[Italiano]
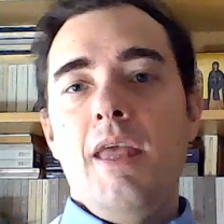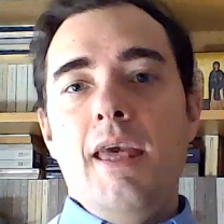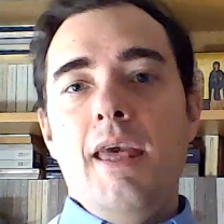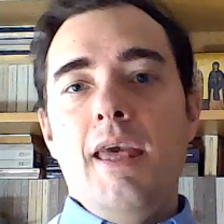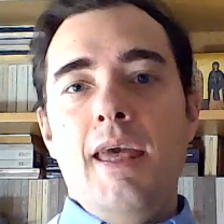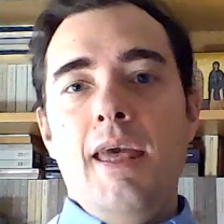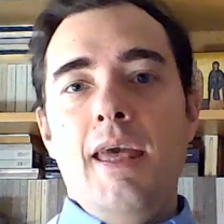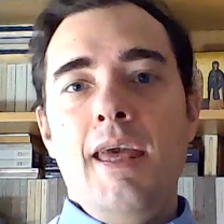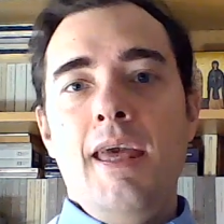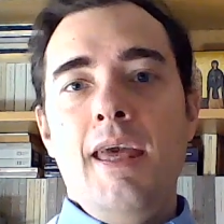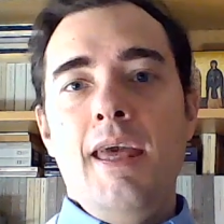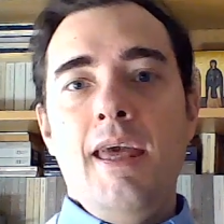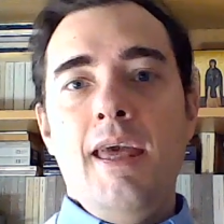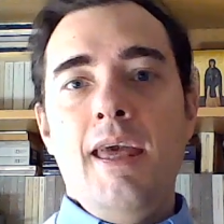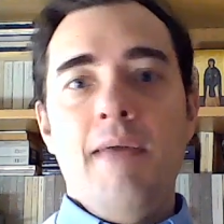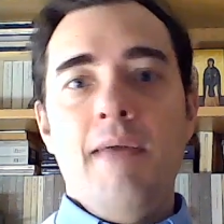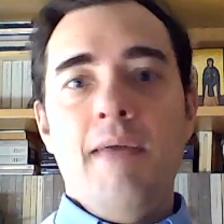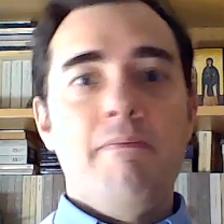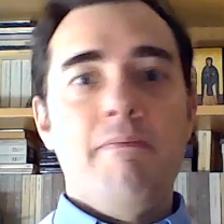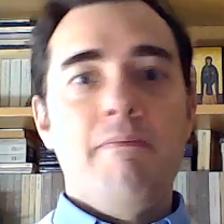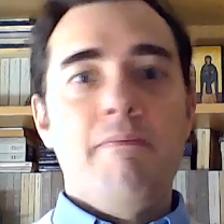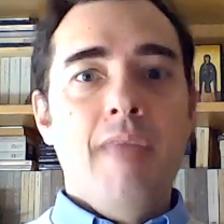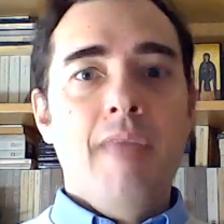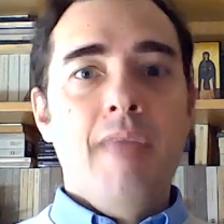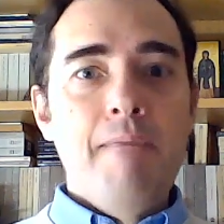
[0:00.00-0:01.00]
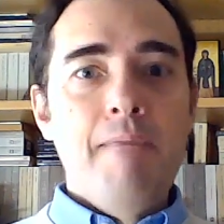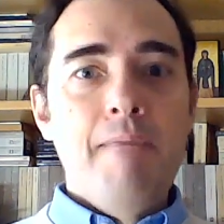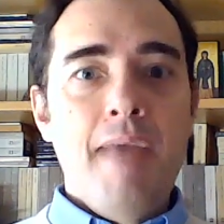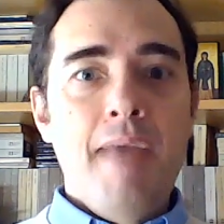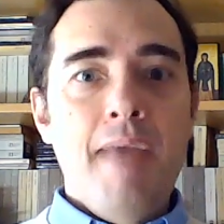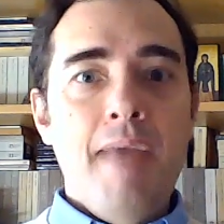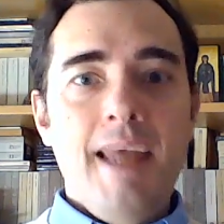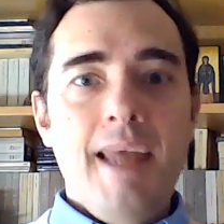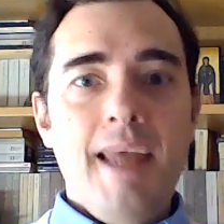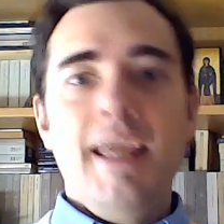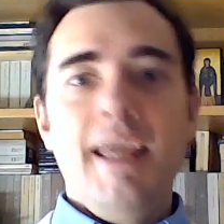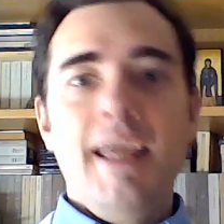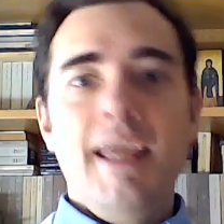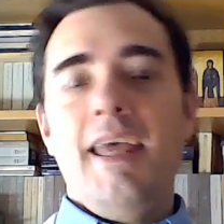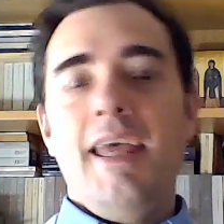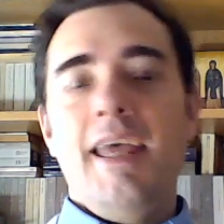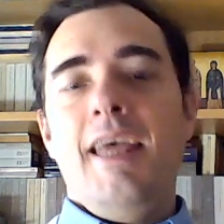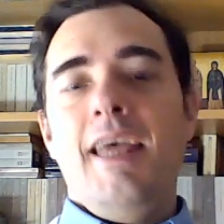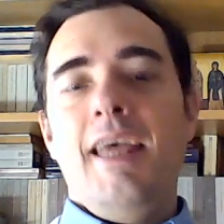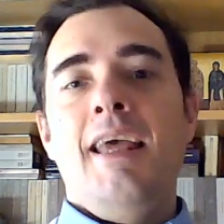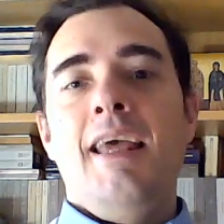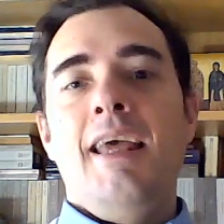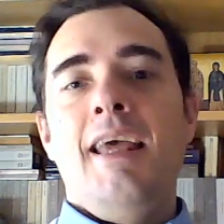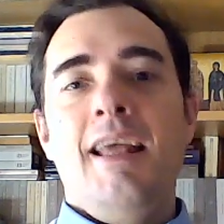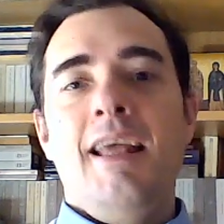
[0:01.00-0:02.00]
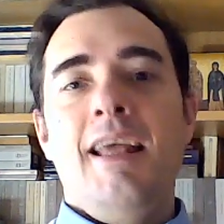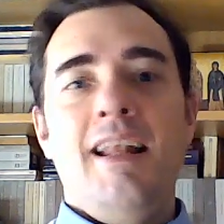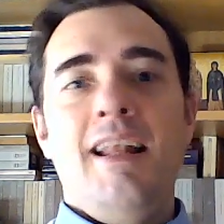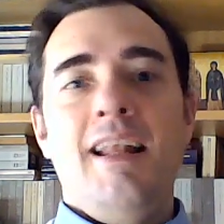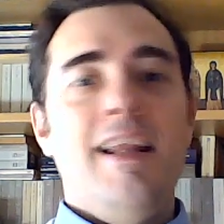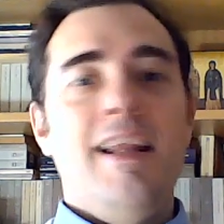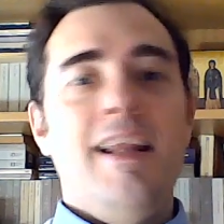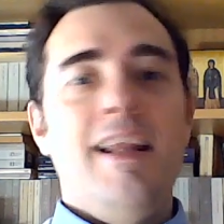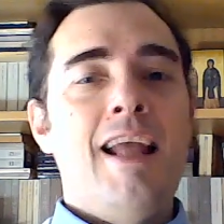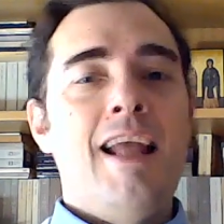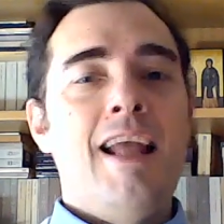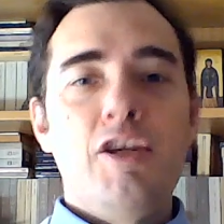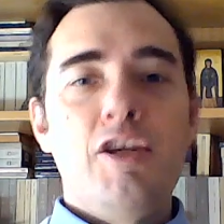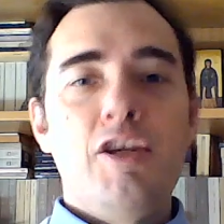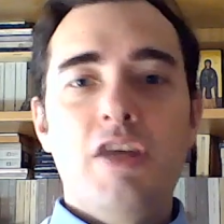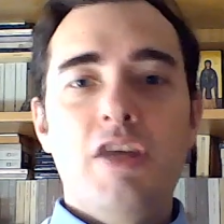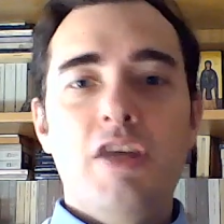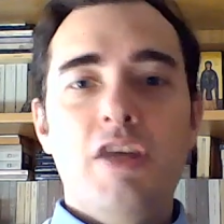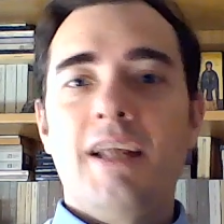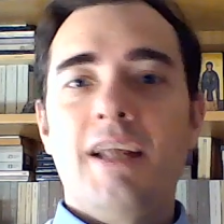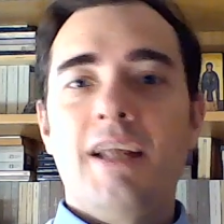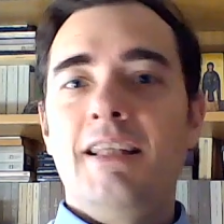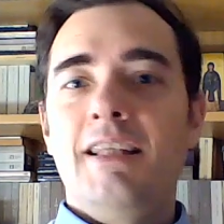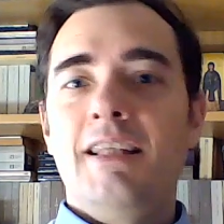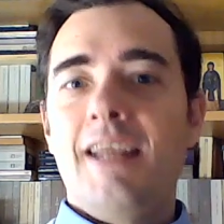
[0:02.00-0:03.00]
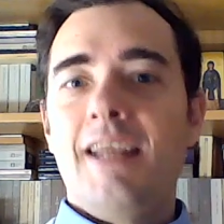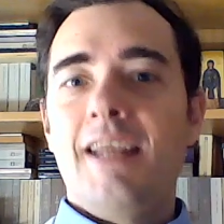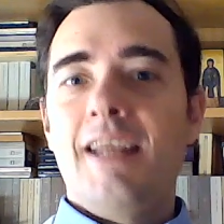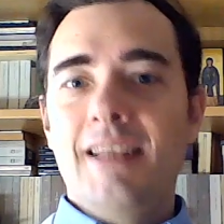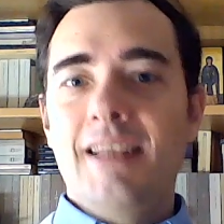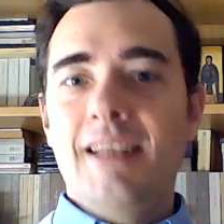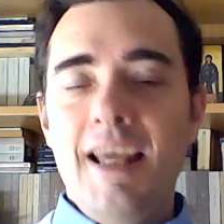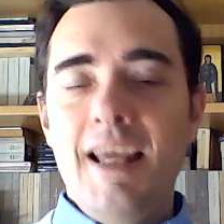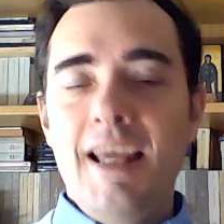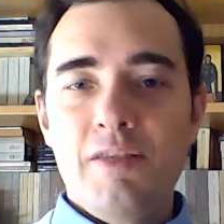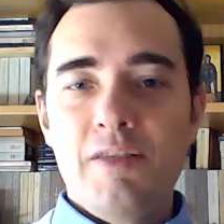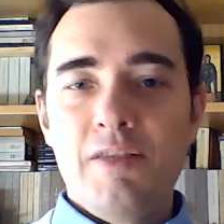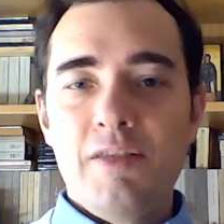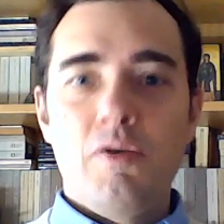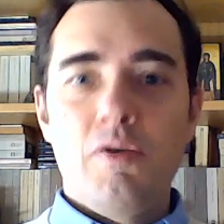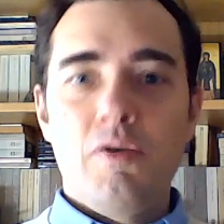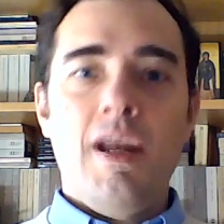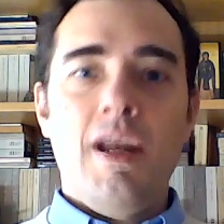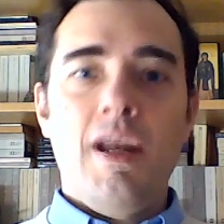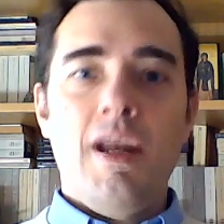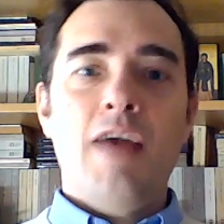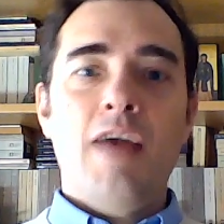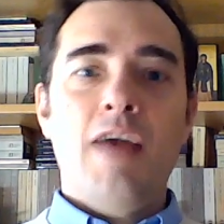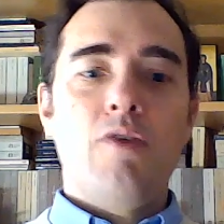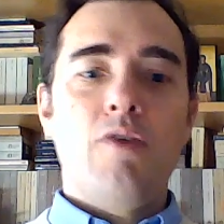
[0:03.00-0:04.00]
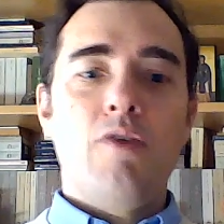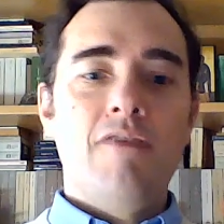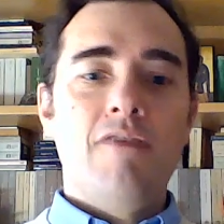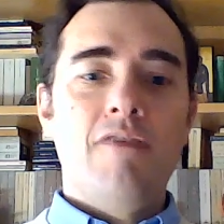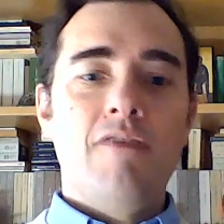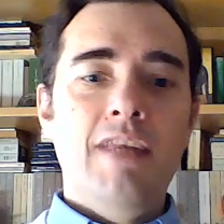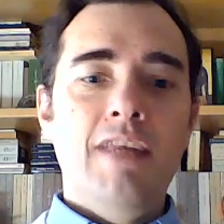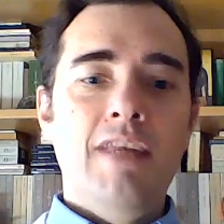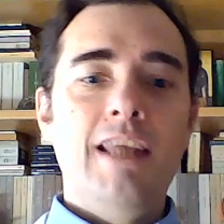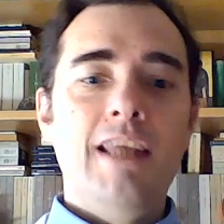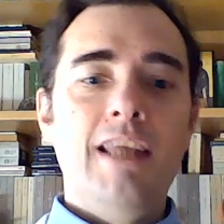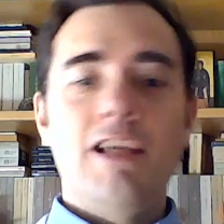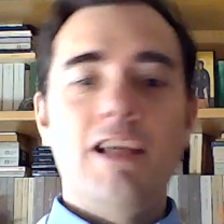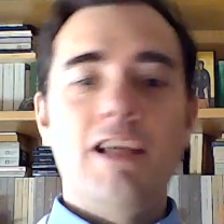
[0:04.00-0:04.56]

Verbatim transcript: Eh, ebbene, eh, la ricerca di Tartesso non è ancora finita,